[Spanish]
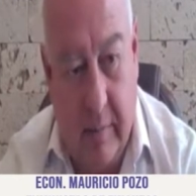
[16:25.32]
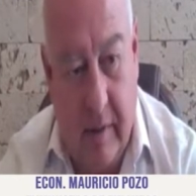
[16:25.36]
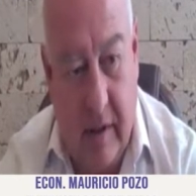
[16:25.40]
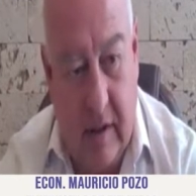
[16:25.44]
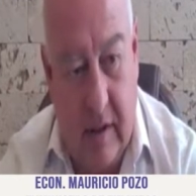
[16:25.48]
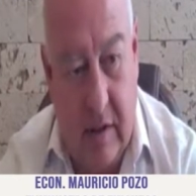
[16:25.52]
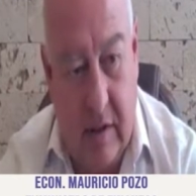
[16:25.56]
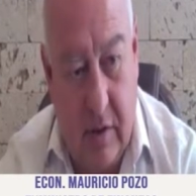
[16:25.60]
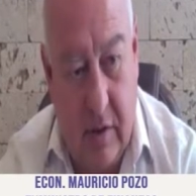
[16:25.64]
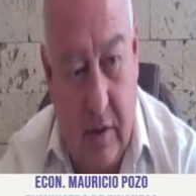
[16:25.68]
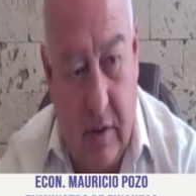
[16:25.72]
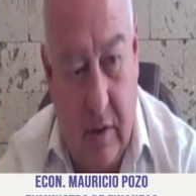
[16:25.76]

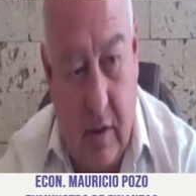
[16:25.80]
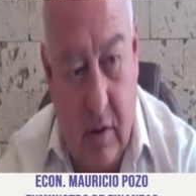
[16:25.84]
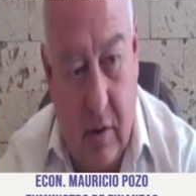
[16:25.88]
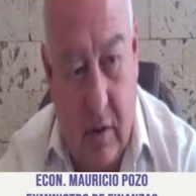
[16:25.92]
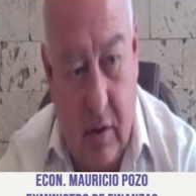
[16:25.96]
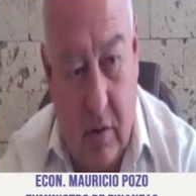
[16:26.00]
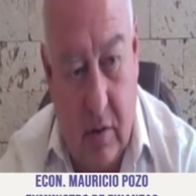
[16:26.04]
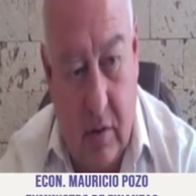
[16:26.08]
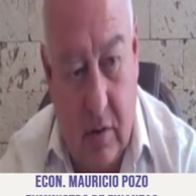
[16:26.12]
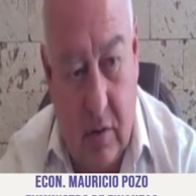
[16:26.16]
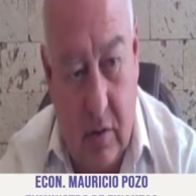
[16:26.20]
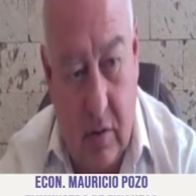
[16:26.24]
precio de
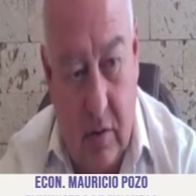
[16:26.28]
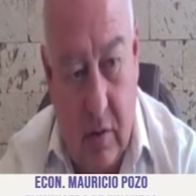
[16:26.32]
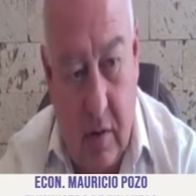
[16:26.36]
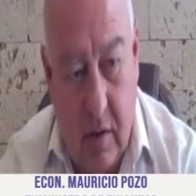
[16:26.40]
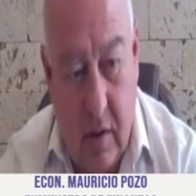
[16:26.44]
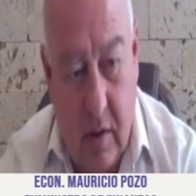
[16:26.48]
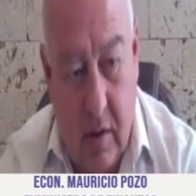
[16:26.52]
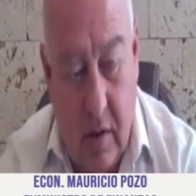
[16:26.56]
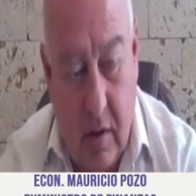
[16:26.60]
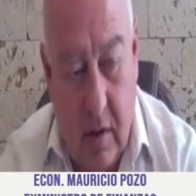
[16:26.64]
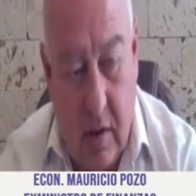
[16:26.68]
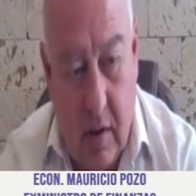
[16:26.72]
los,
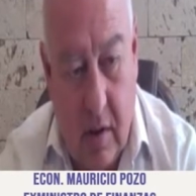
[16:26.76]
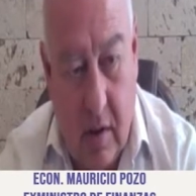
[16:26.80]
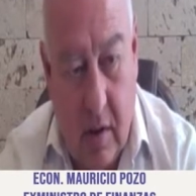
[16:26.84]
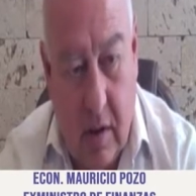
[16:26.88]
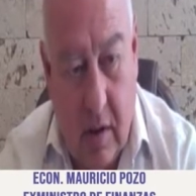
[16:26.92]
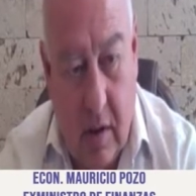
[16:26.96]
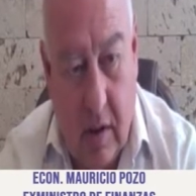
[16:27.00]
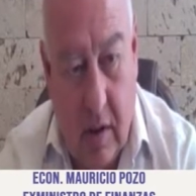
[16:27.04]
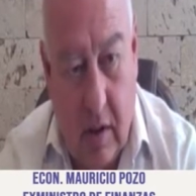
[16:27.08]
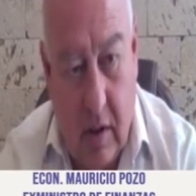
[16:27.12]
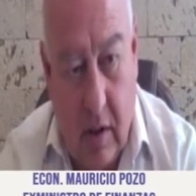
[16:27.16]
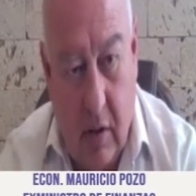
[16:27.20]

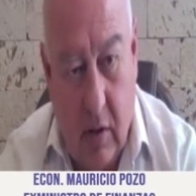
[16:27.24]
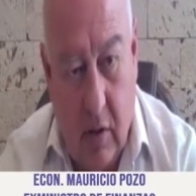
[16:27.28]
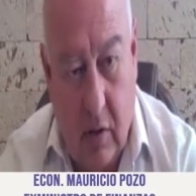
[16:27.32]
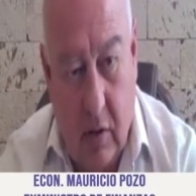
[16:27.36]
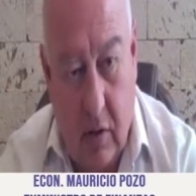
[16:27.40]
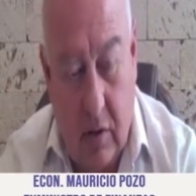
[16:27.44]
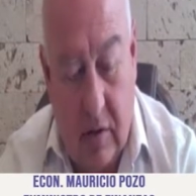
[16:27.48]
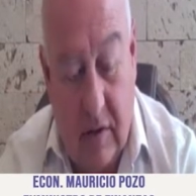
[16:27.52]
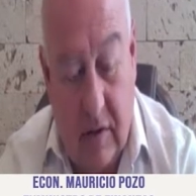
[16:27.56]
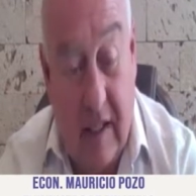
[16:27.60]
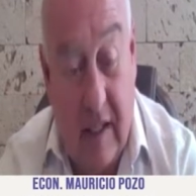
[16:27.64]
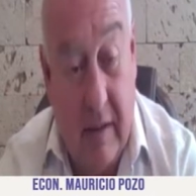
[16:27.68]
de
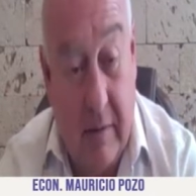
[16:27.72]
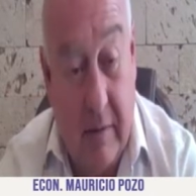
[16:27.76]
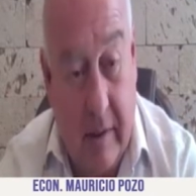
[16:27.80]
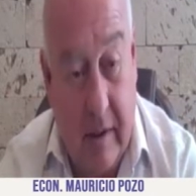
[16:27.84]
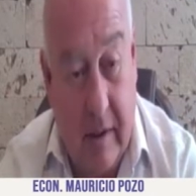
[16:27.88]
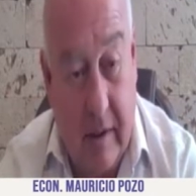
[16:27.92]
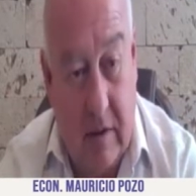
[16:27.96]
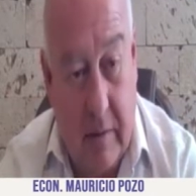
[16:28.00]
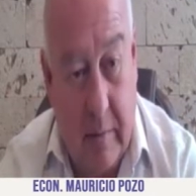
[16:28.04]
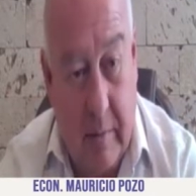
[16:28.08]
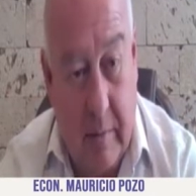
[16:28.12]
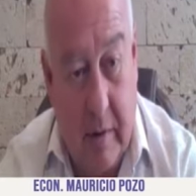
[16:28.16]
los
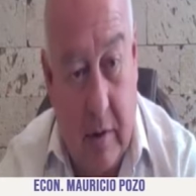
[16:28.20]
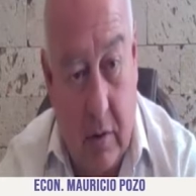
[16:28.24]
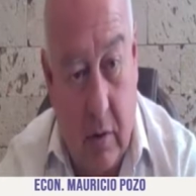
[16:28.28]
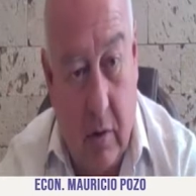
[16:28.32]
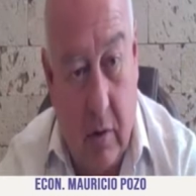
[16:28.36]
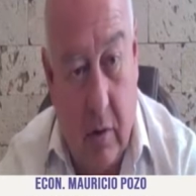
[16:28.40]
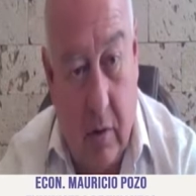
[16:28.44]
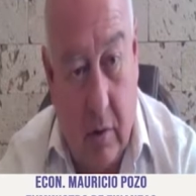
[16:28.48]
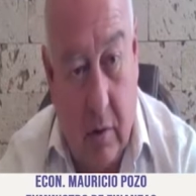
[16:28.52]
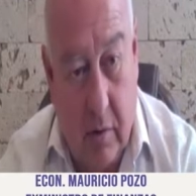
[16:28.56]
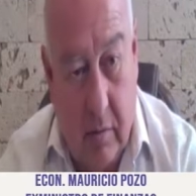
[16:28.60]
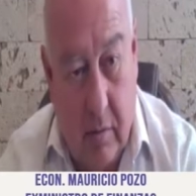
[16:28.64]
derivados de
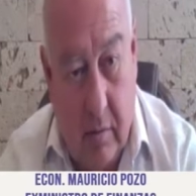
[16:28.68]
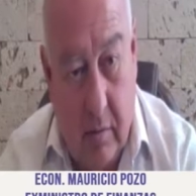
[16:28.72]
petróleo.